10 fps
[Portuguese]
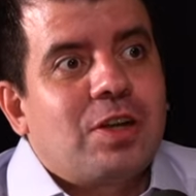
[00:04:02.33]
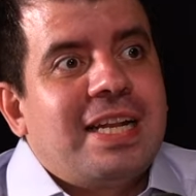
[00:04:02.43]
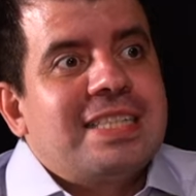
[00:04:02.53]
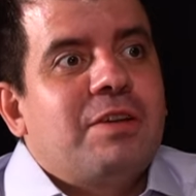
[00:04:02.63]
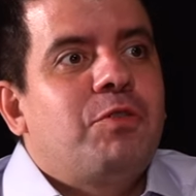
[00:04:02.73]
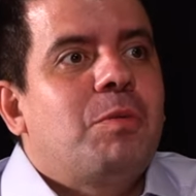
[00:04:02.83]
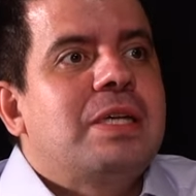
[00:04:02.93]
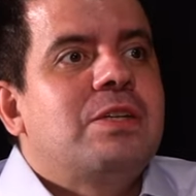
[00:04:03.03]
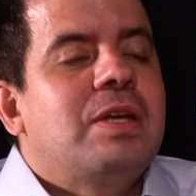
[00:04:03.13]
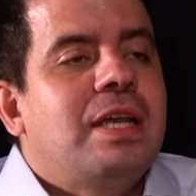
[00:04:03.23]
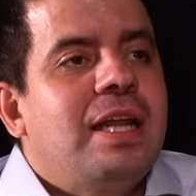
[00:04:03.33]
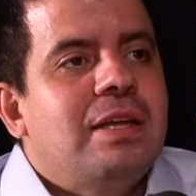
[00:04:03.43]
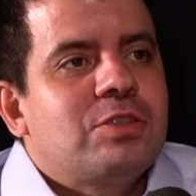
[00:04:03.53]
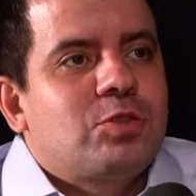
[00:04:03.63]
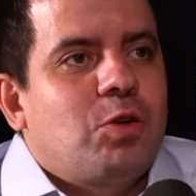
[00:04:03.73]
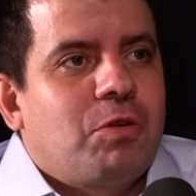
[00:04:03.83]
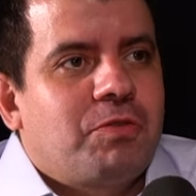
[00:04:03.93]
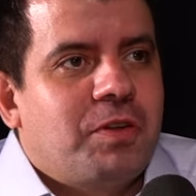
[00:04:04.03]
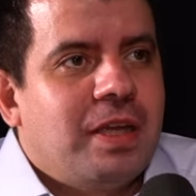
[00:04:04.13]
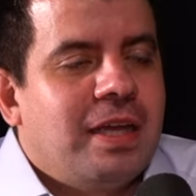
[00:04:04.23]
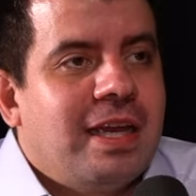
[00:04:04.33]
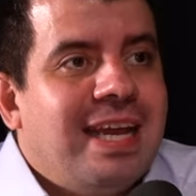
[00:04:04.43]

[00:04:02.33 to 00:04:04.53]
que nessa formação o que, que ele sofre?